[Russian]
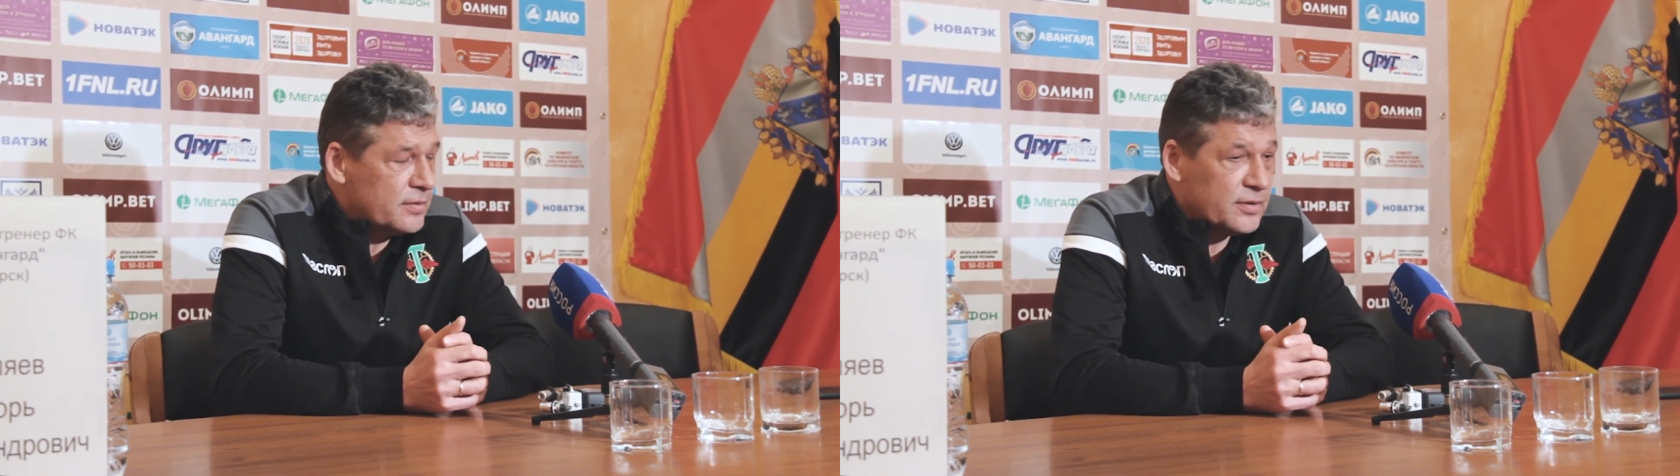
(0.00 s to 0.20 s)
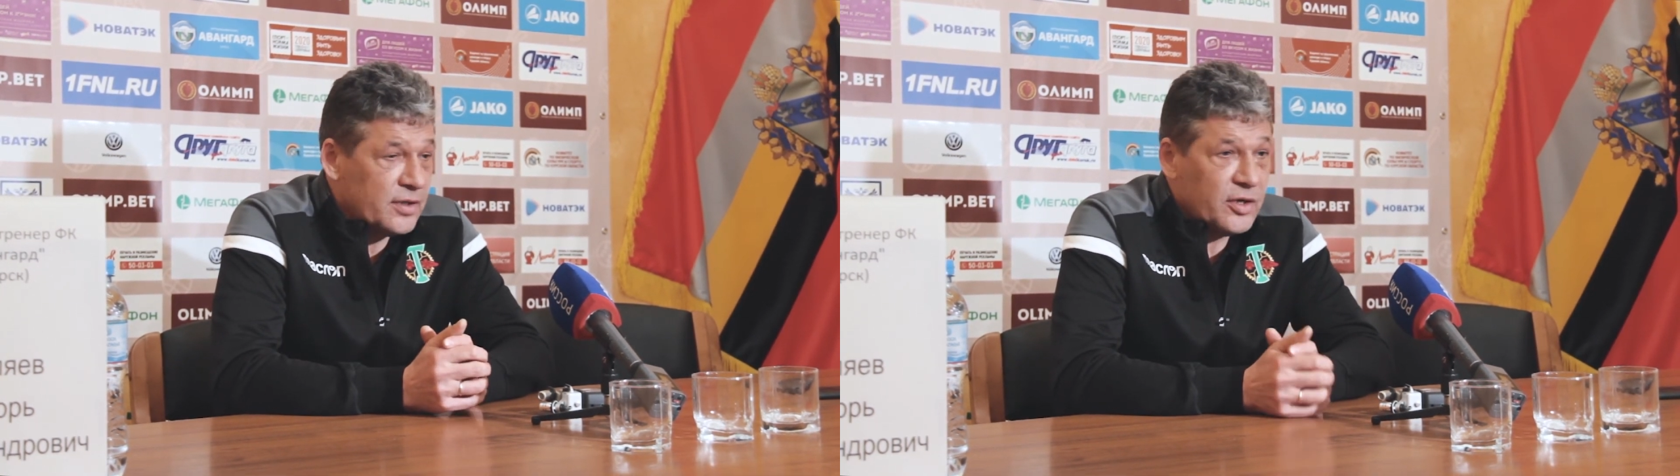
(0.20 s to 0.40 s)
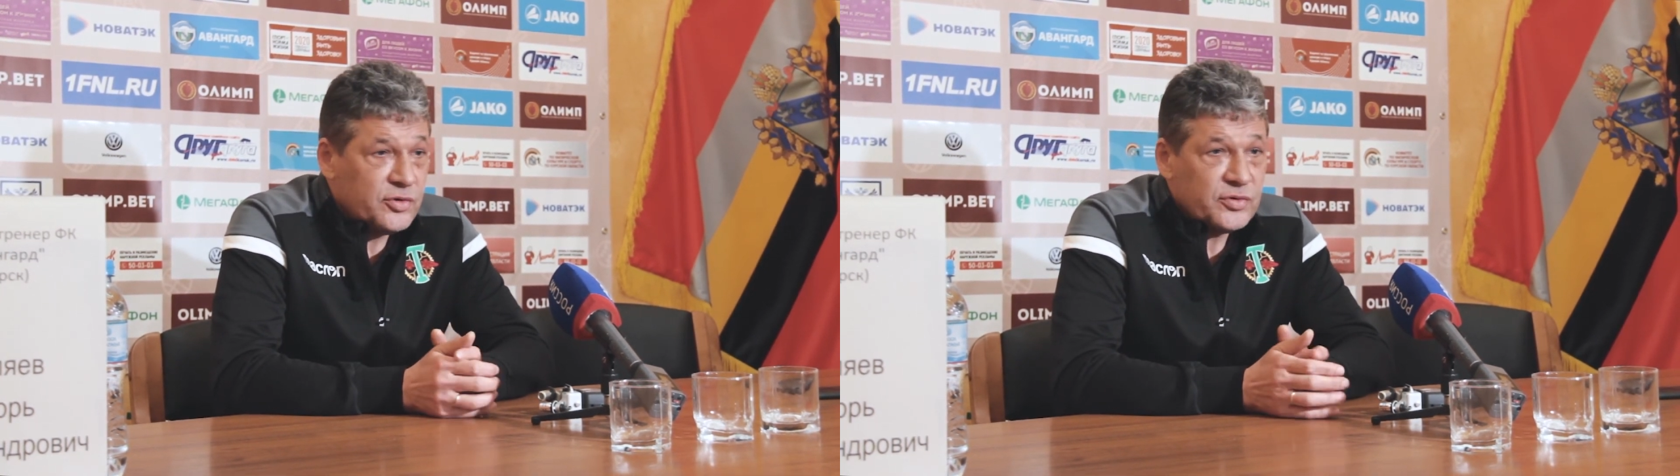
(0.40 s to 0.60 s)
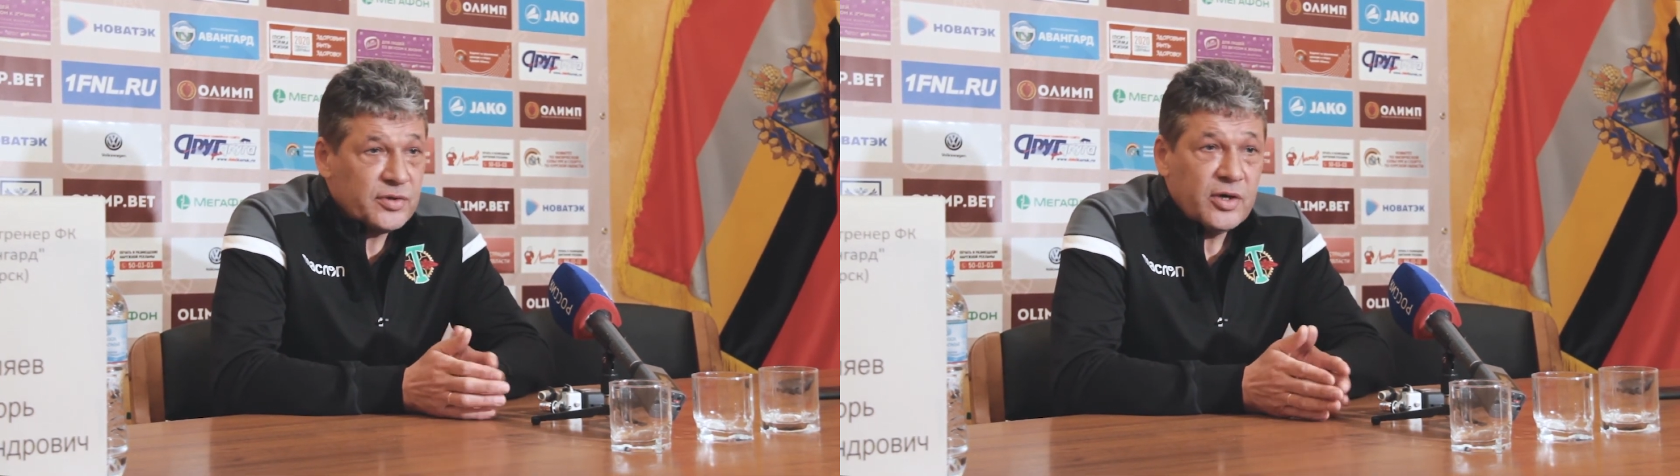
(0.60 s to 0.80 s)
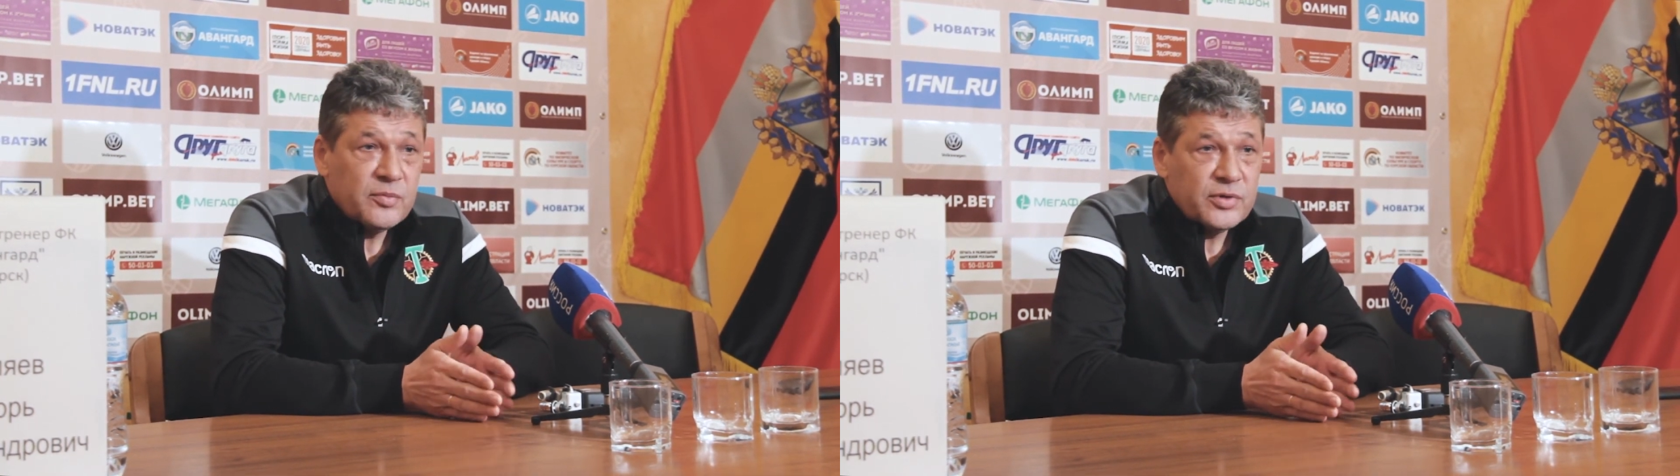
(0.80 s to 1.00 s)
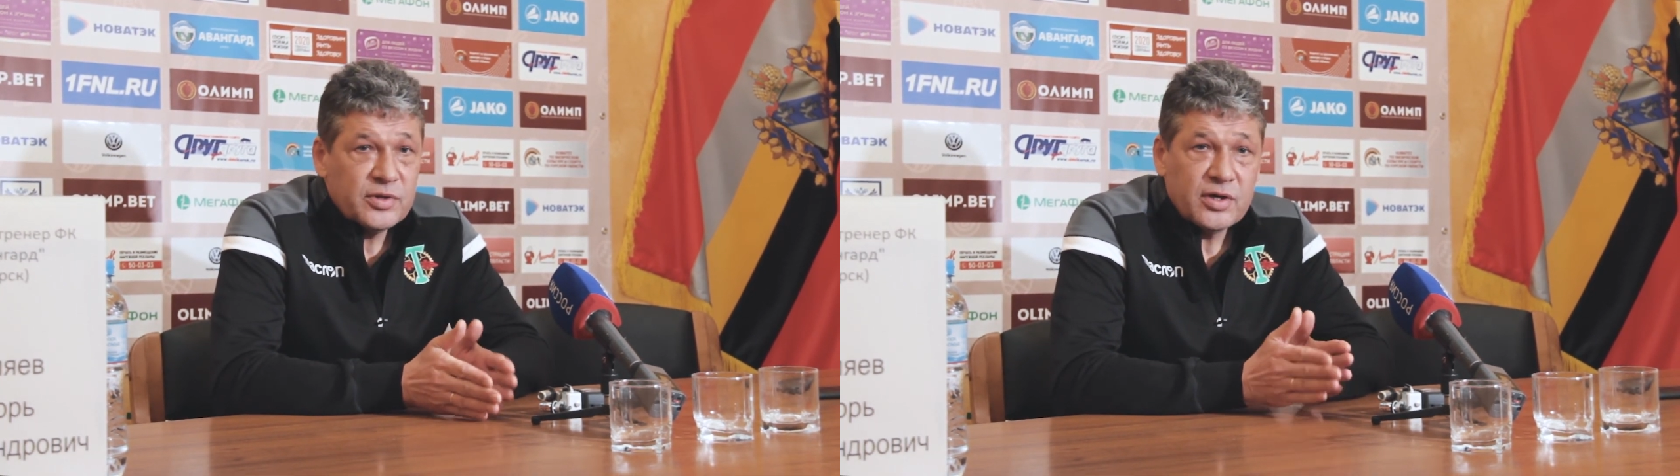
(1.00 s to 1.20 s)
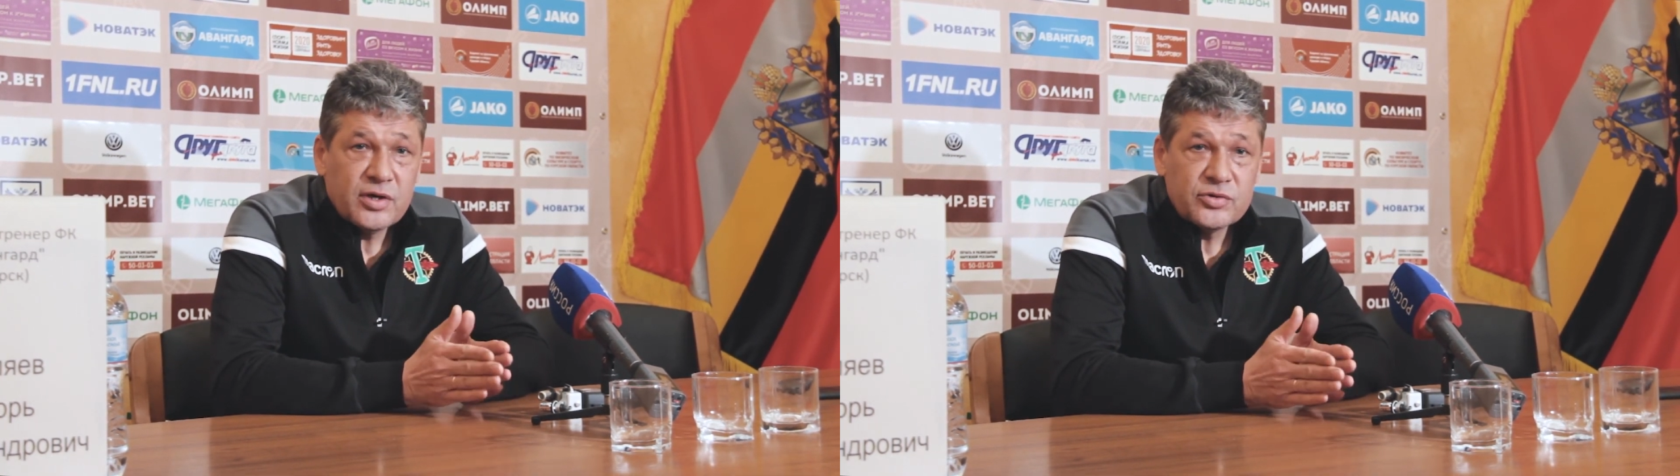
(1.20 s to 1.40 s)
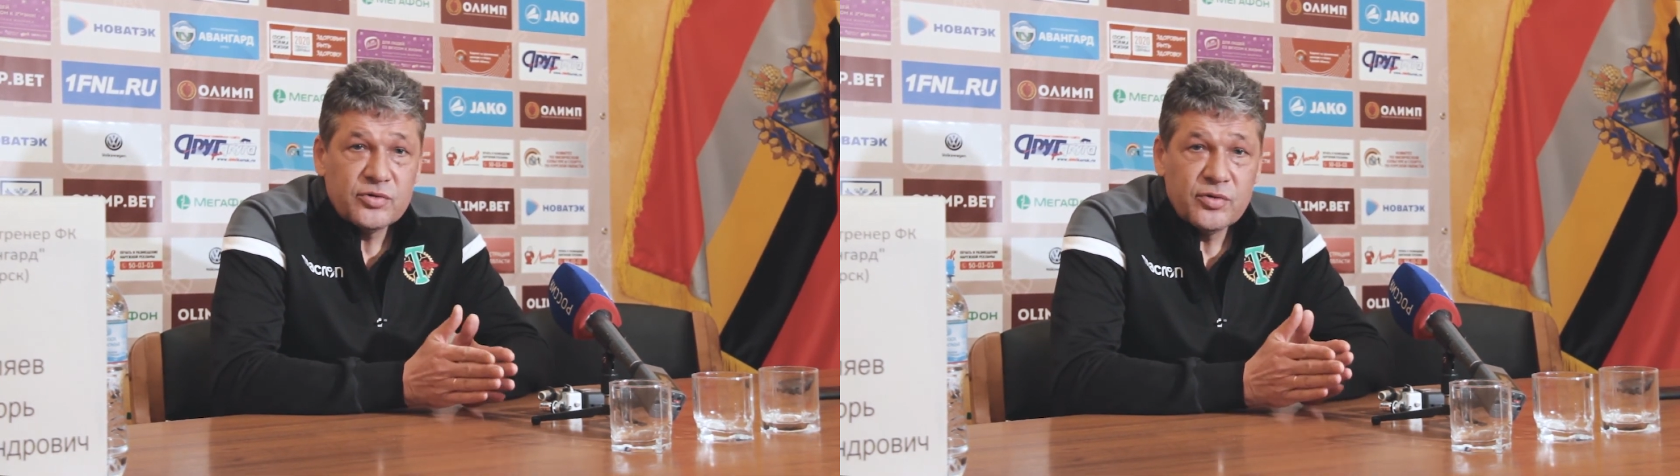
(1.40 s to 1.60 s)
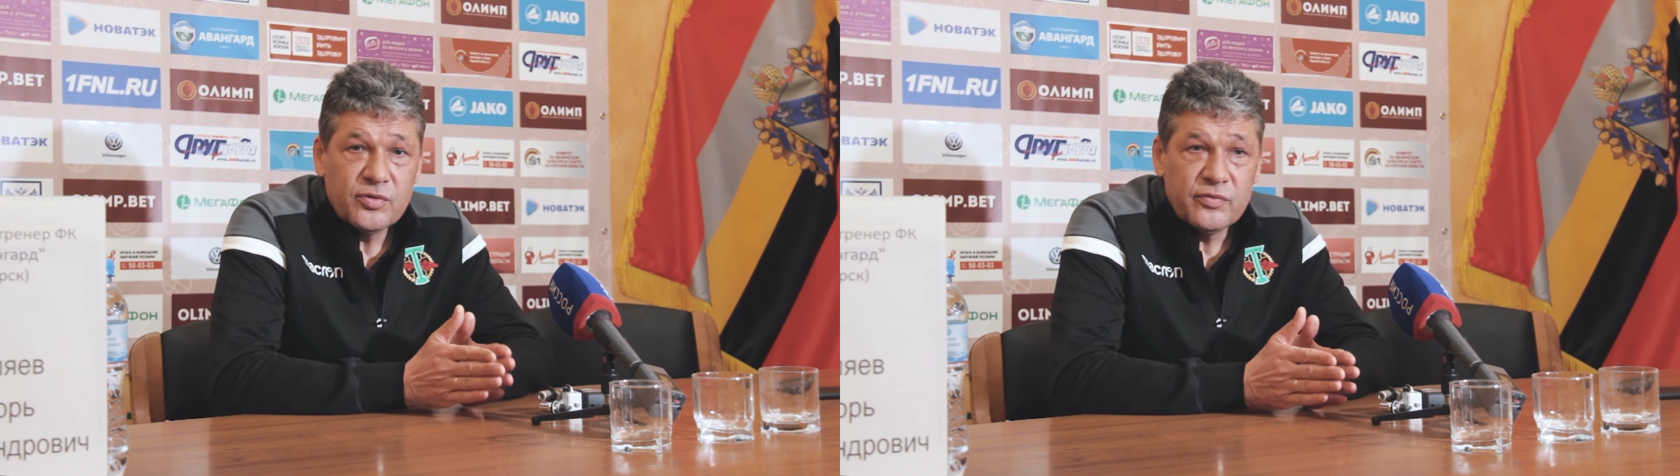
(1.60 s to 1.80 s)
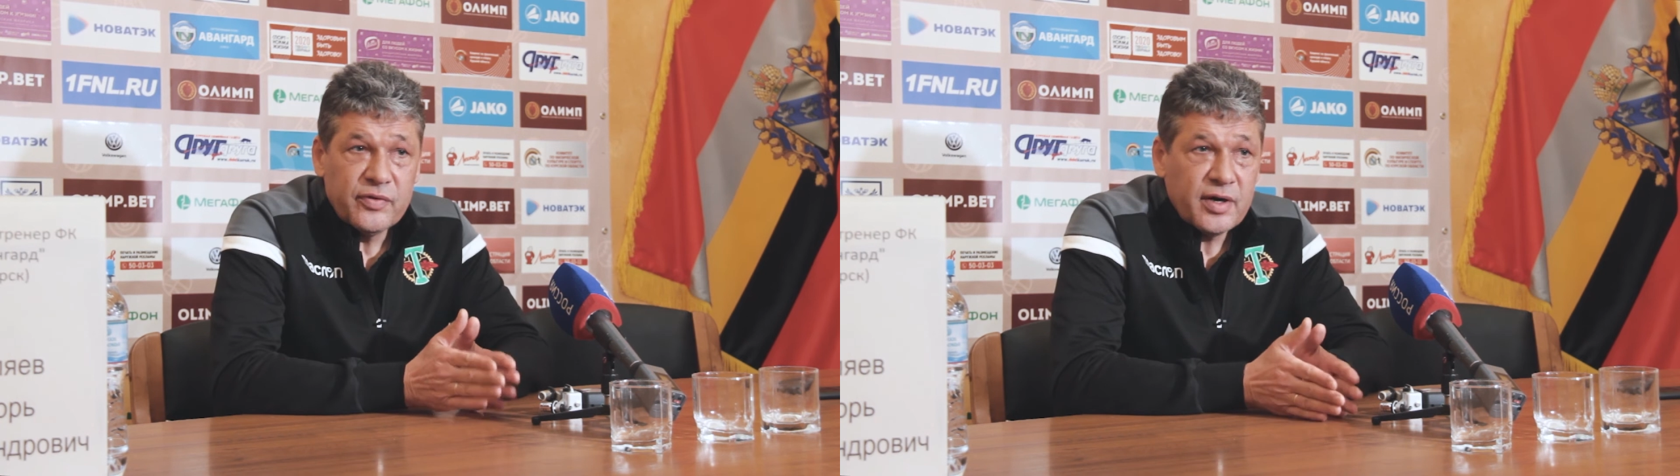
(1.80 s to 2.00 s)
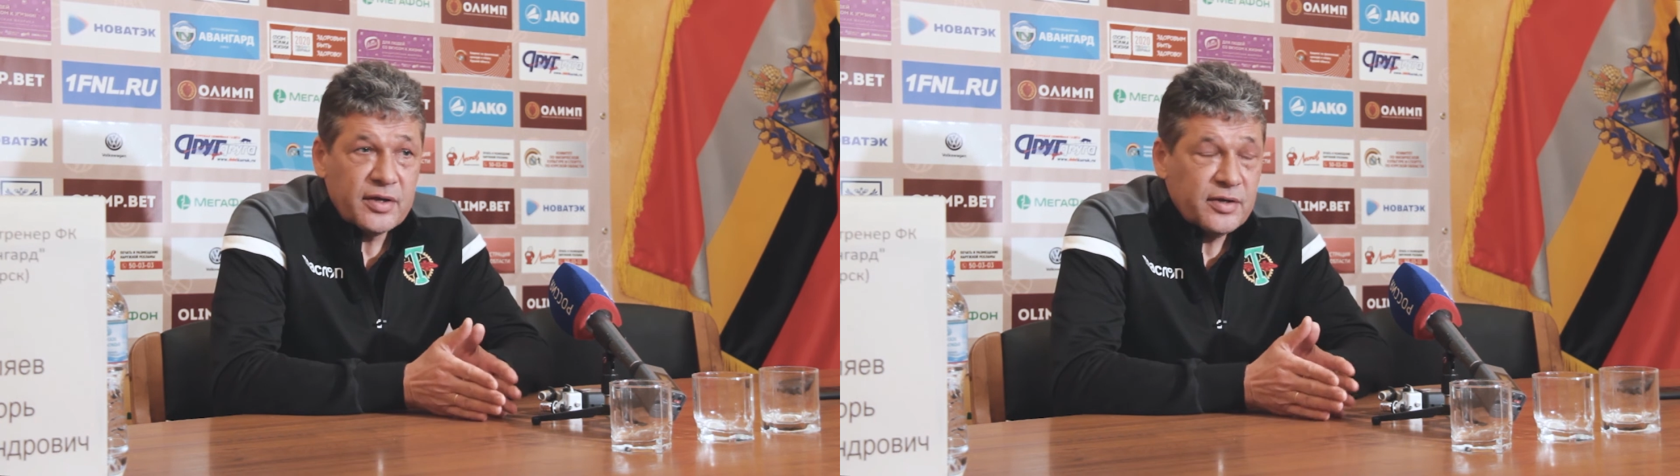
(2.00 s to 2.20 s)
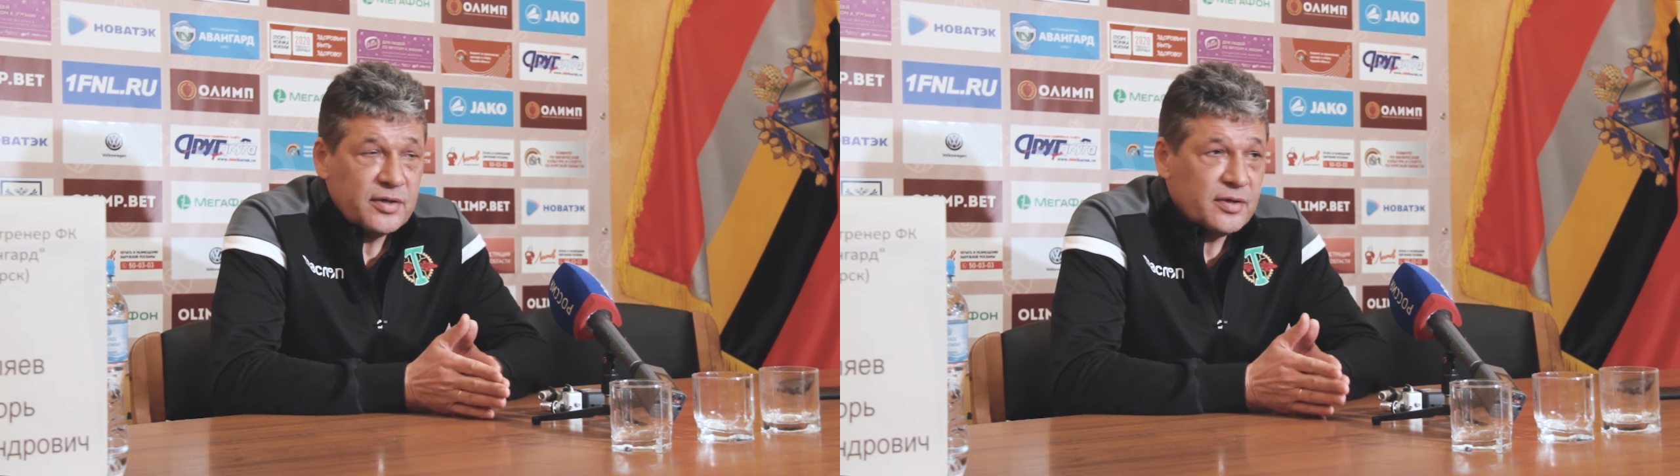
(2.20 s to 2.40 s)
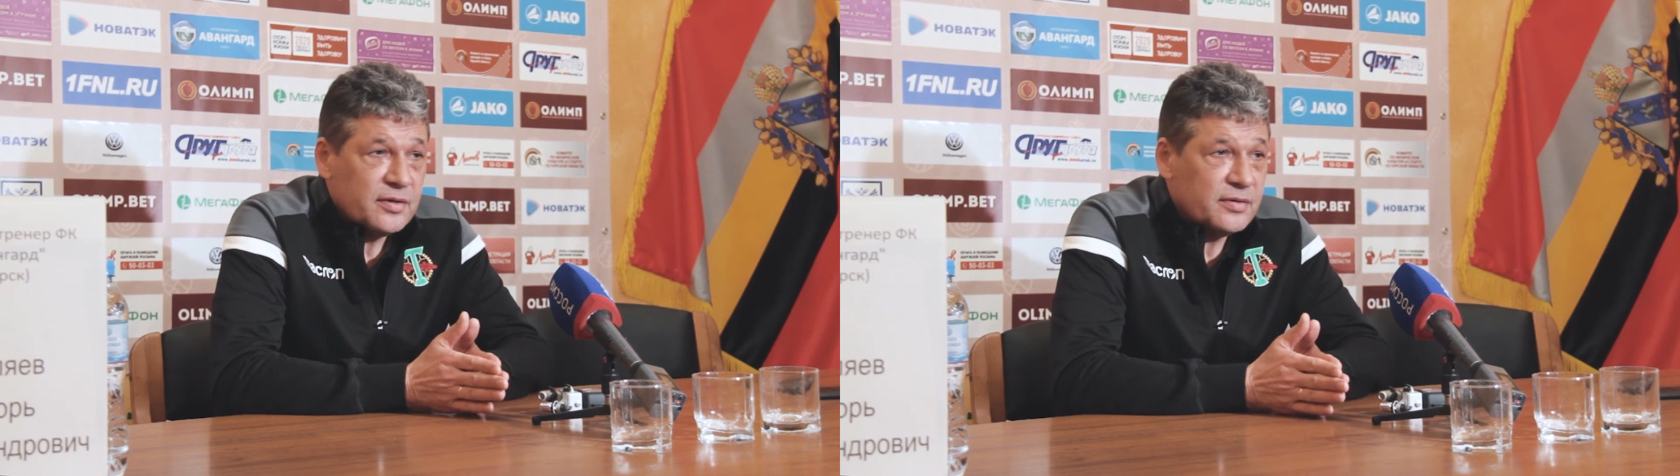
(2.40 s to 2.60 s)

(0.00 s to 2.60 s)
Задачу ставим и на каждую игру выходить,